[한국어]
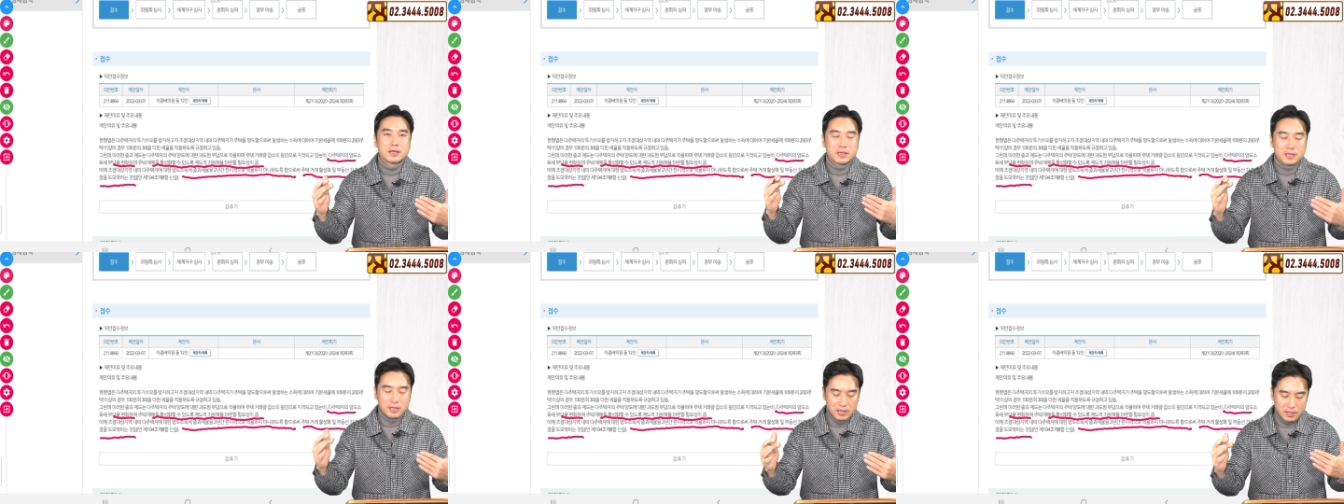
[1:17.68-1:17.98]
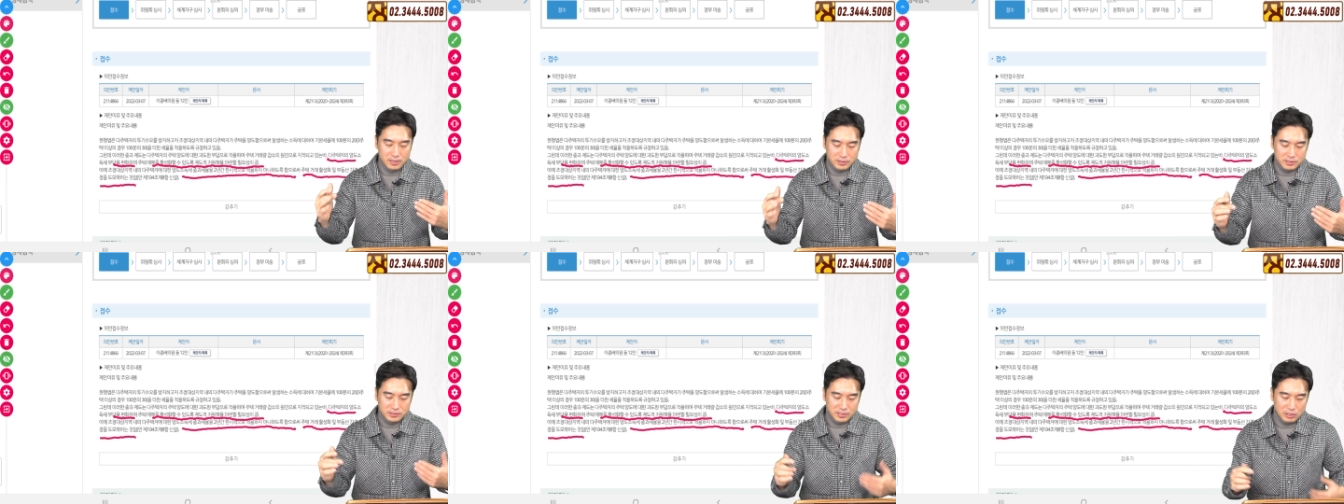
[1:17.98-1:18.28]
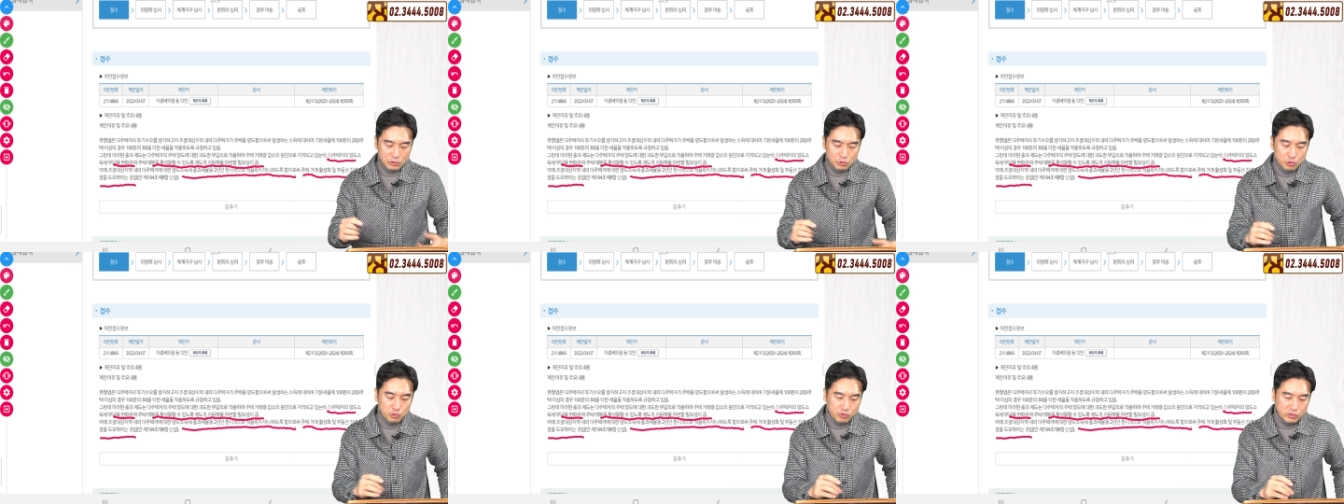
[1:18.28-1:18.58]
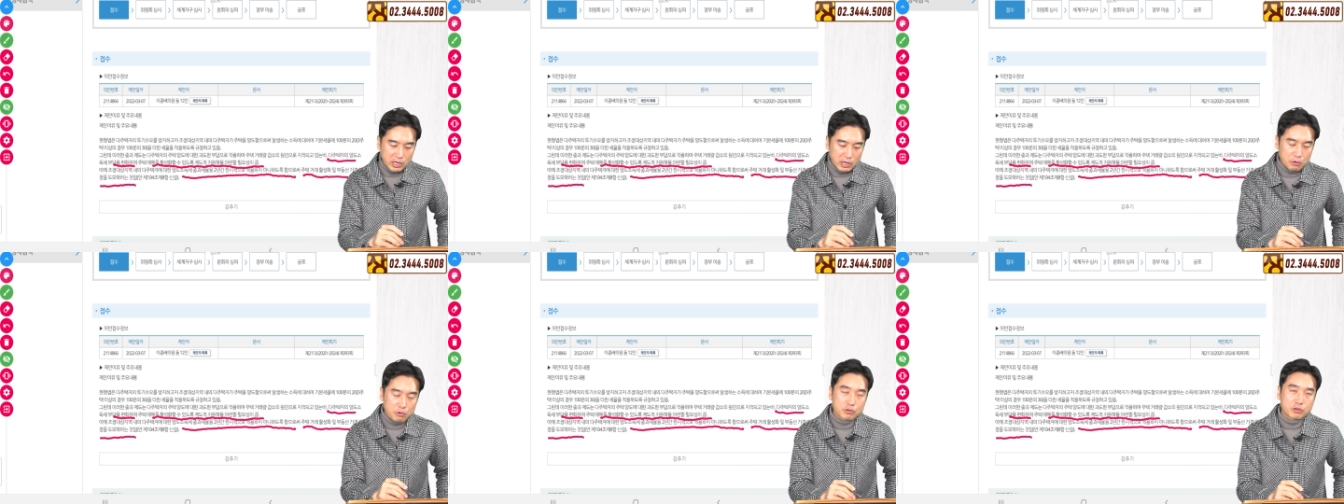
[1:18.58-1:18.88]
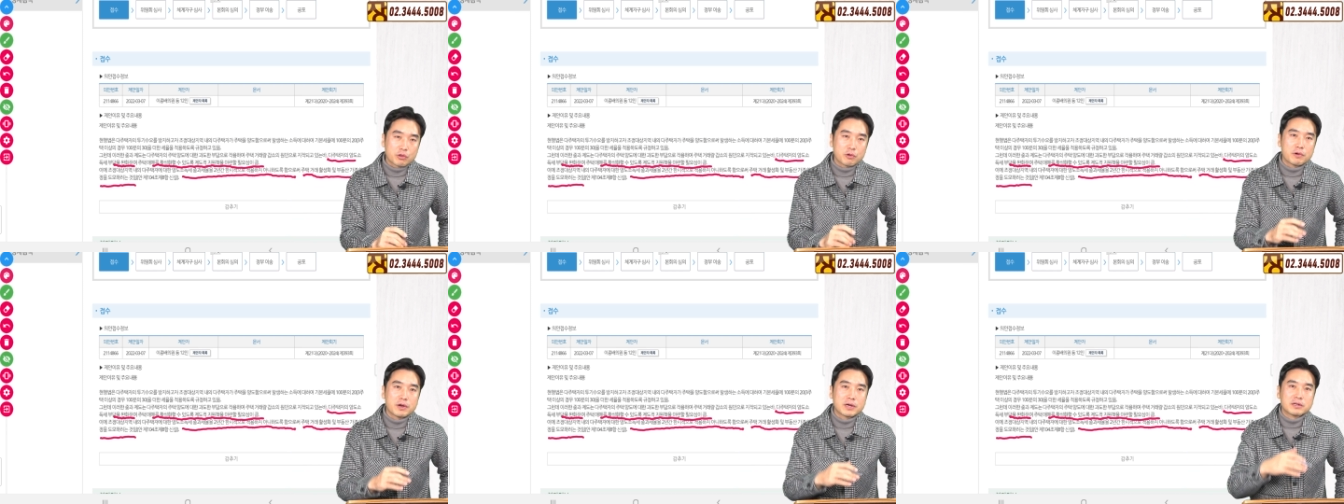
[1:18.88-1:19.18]
1년인데 6개월
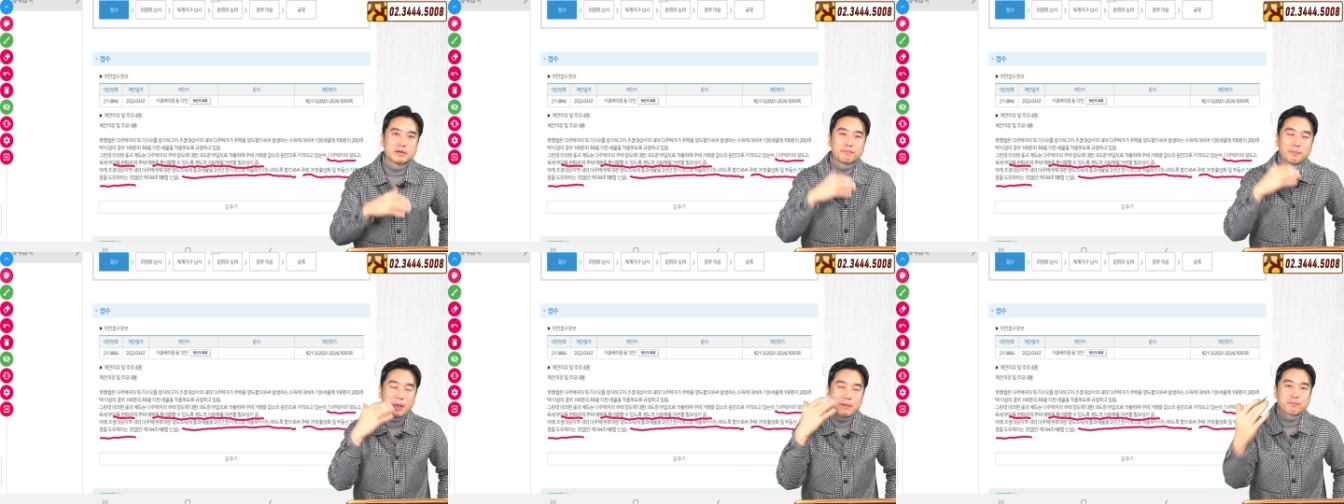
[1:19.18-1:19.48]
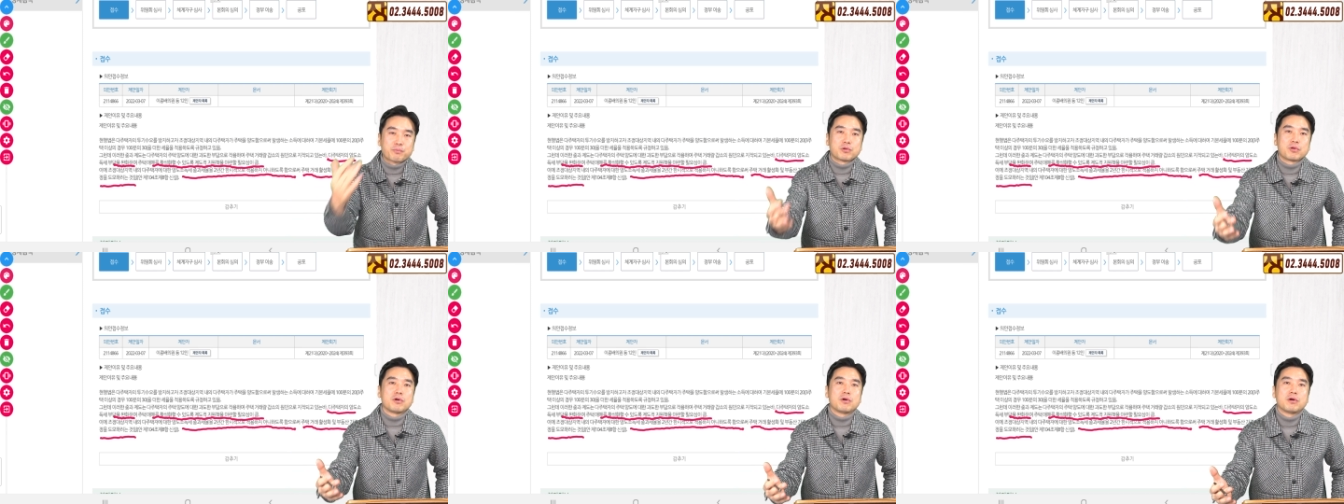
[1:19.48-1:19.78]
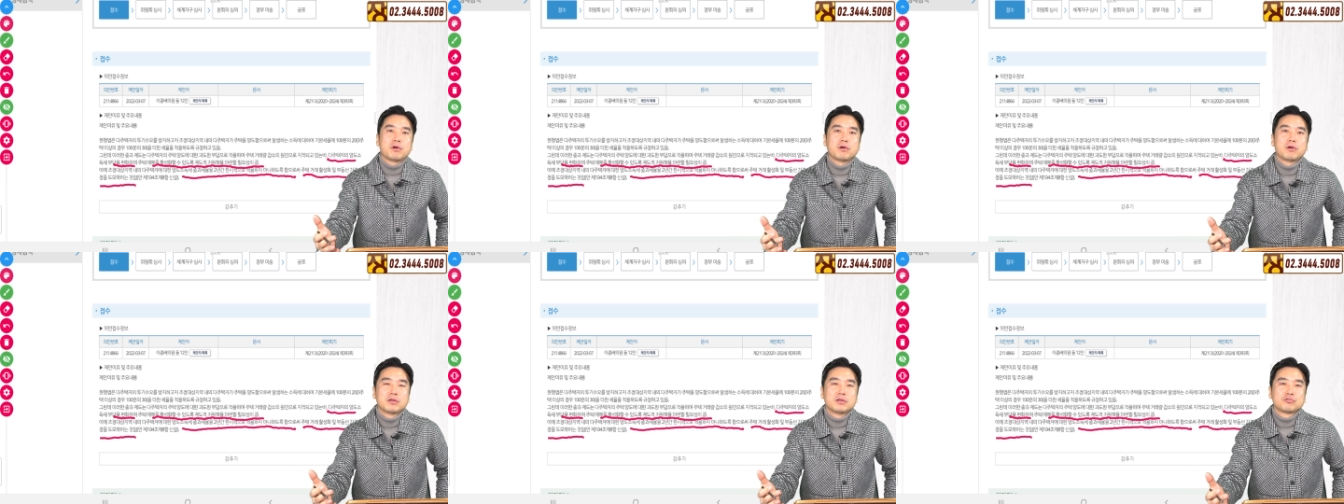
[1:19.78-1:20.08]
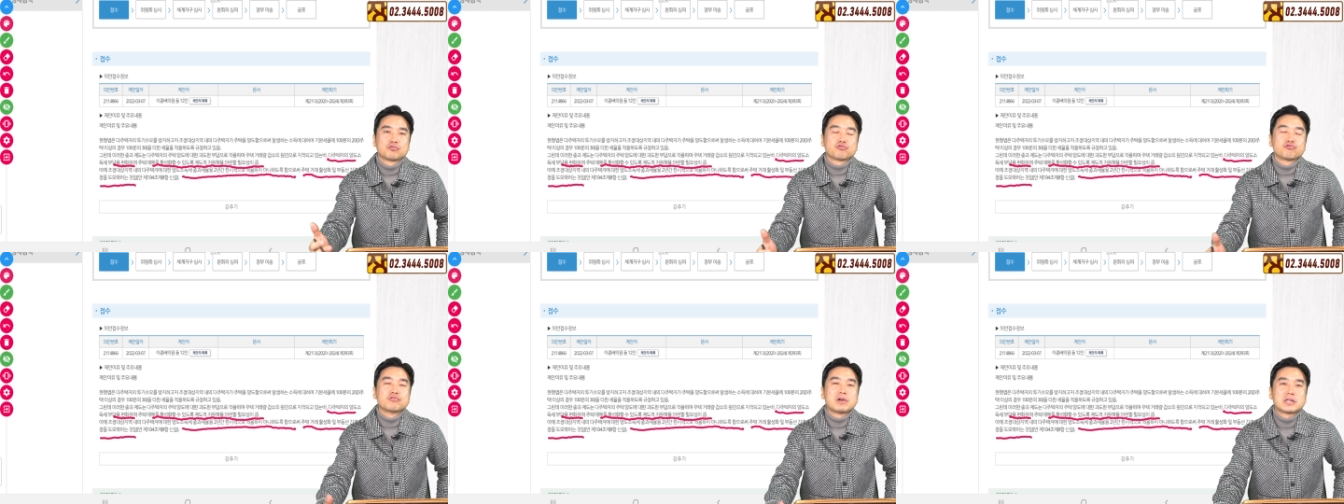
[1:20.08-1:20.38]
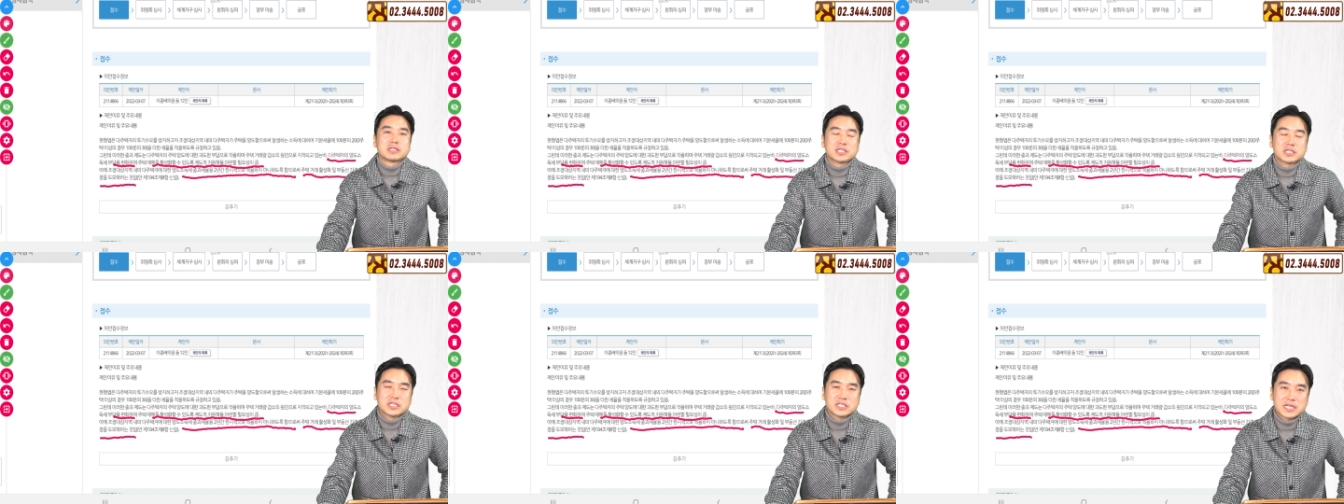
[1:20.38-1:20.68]
동안은 100%
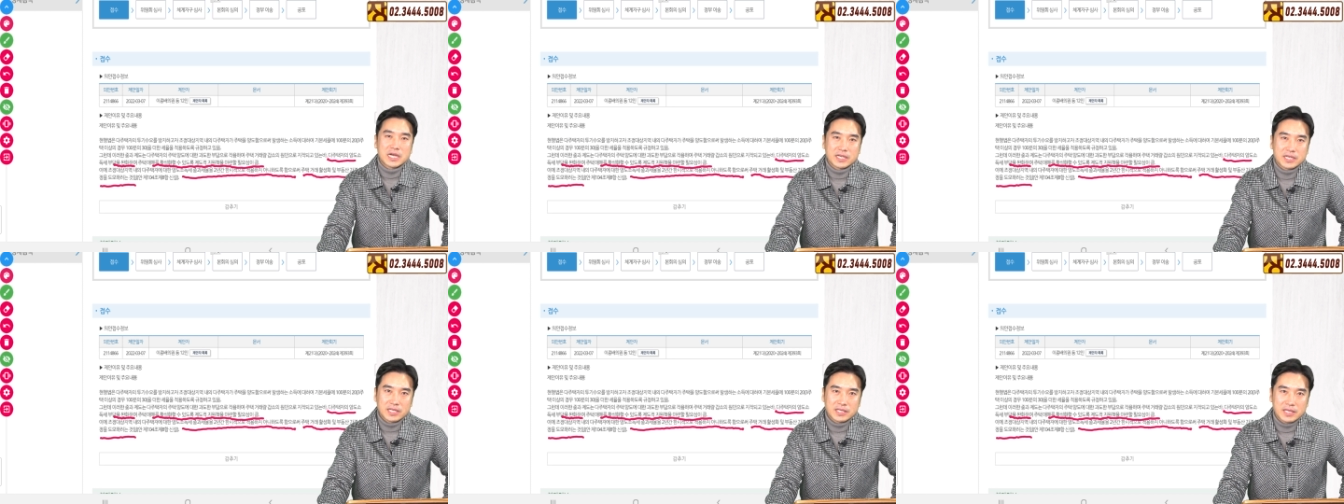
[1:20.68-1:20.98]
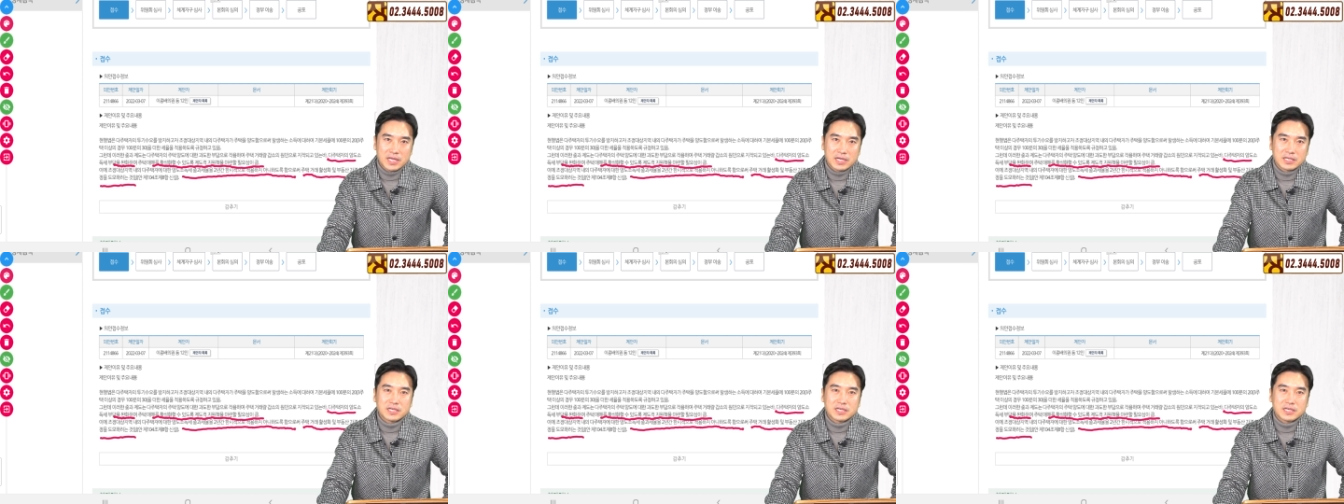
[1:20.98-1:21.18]
중과를 시키지 않겠다.